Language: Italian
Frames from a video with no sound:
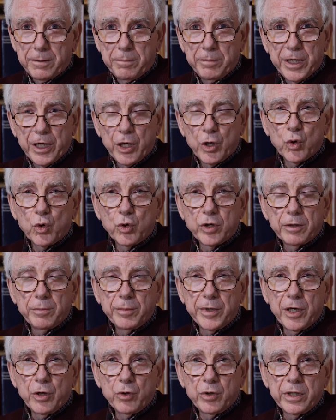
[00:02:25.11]
milioni e
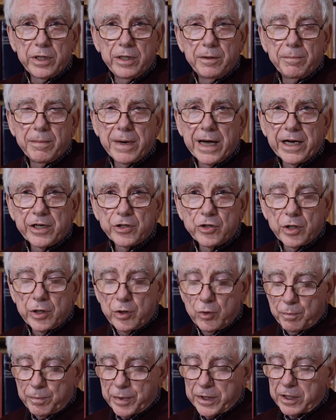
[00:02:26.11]
milioni di immagini
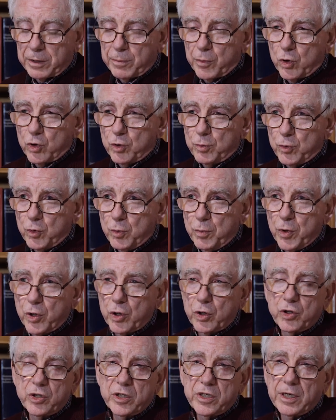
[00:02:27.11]
di un patrimonio
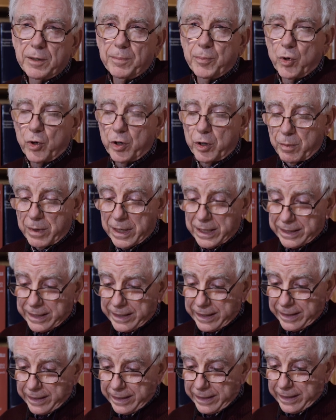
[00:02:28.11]
pubblico ci sia poi
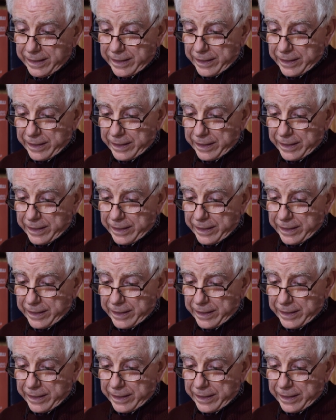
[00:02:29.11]
qualche